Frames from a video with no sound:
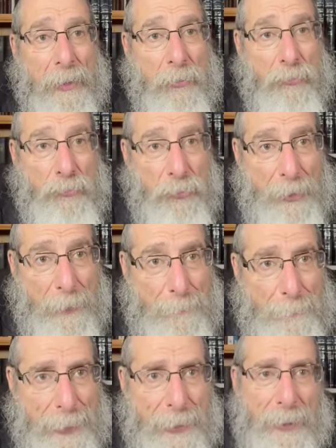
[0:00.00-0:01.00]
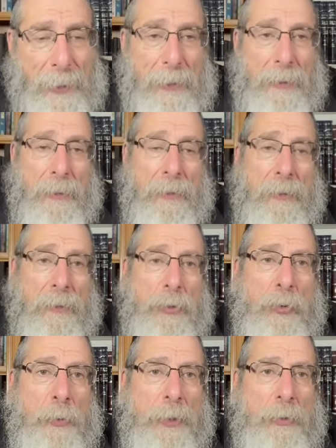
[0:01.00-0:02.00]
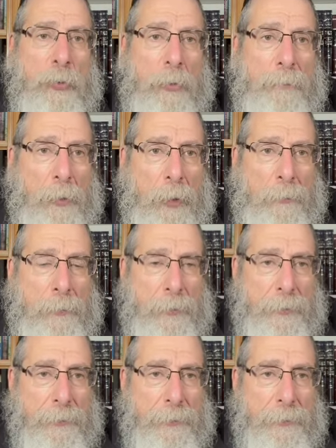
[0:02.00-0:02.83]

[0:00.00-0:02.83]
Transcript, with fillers: je n'ai pas tué tout le peuple.